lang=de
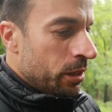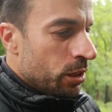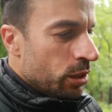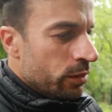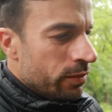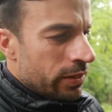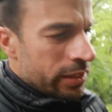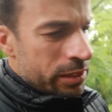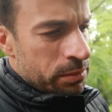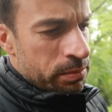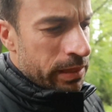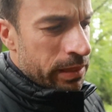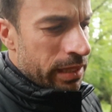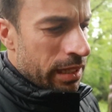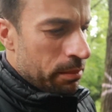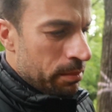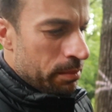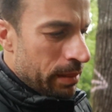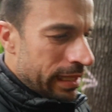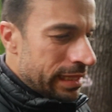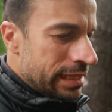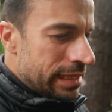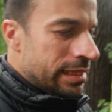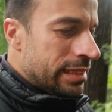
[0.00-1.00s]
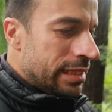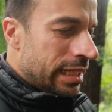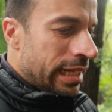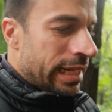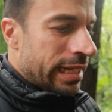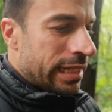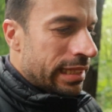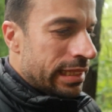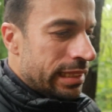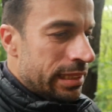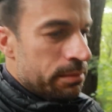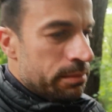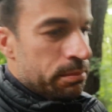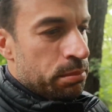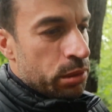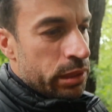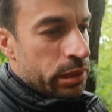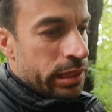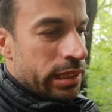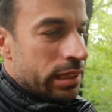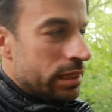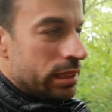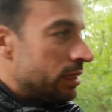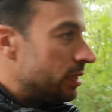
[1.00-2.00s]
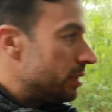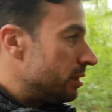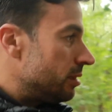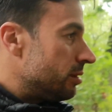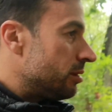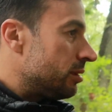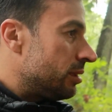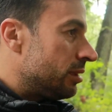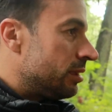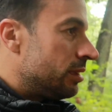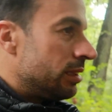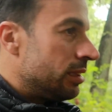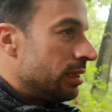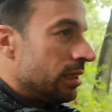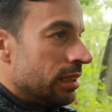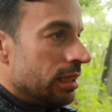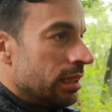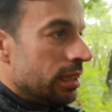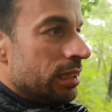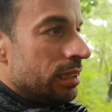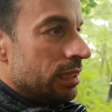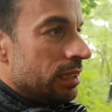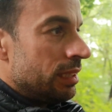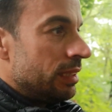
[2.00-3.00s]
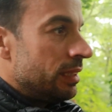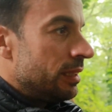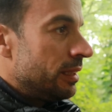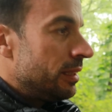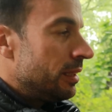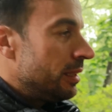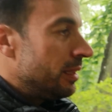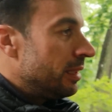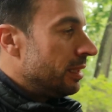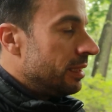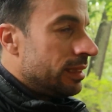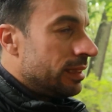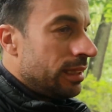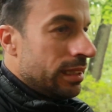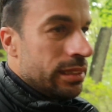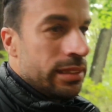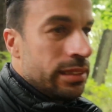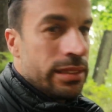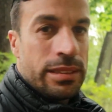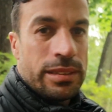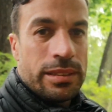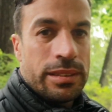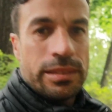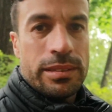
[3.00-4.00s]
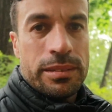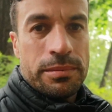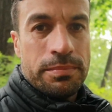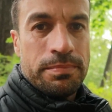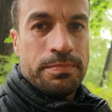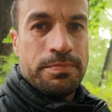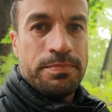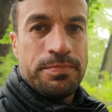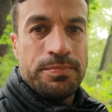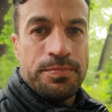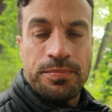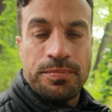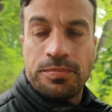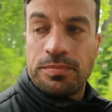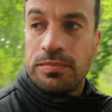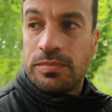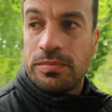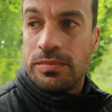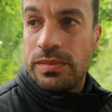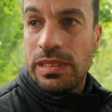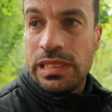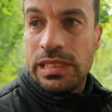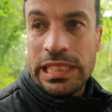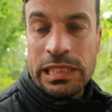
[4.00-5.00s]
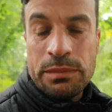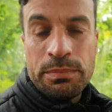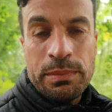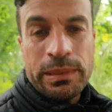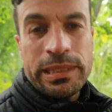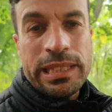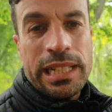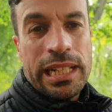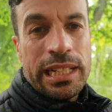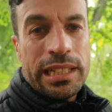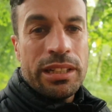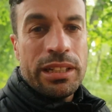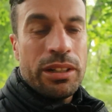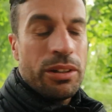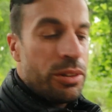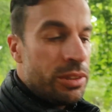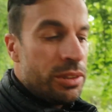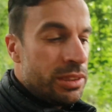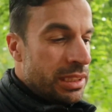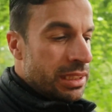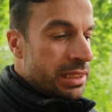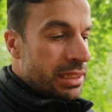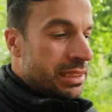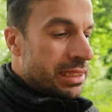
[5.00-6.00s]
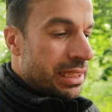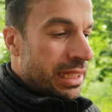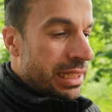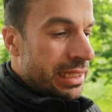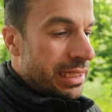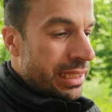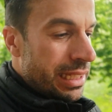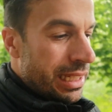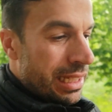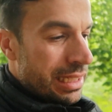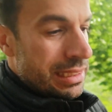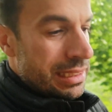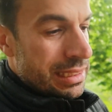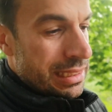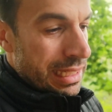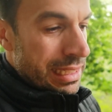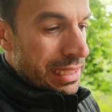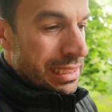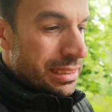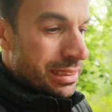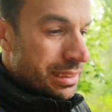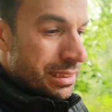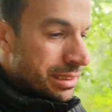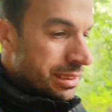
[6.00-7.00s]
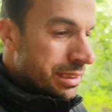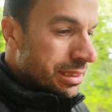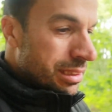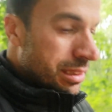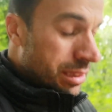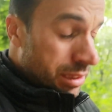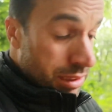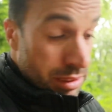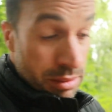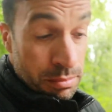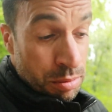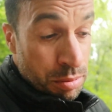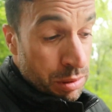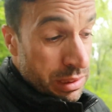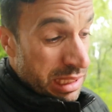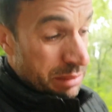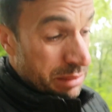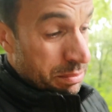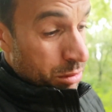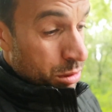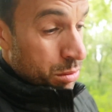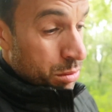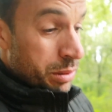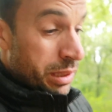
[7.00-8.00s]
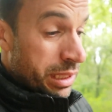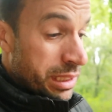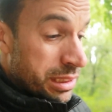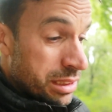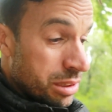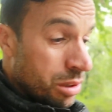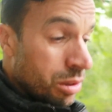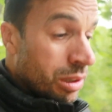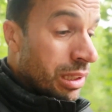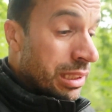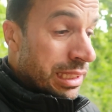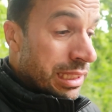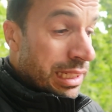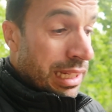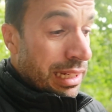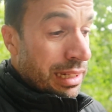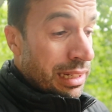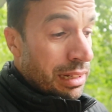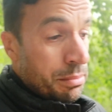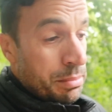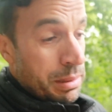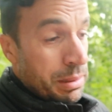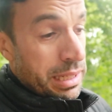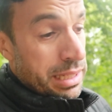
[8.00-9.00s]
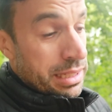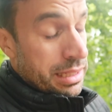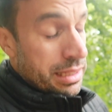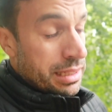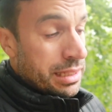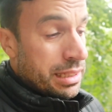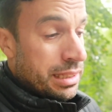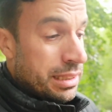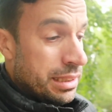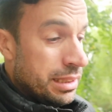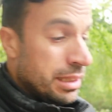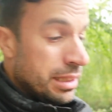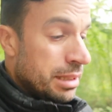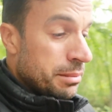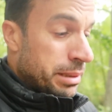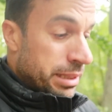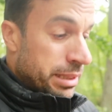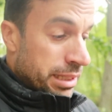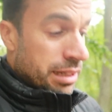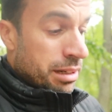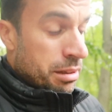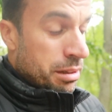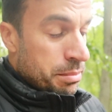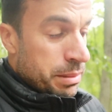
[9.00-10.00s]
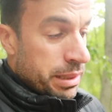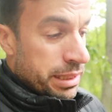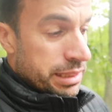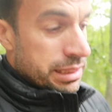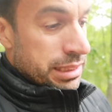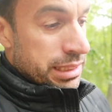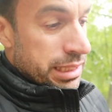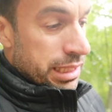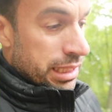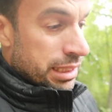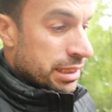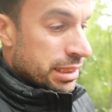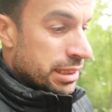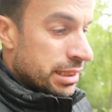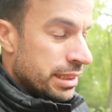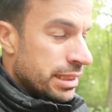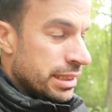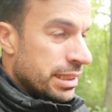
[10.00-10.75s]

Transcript: Und was mir am meisten eigentlich imponiert, und äh, das ähm, sieht man ja in der heutigen Zeit eher selten, das imponiert mir übrigens auch an den anderen beiden, bei den anderen beiden sehr,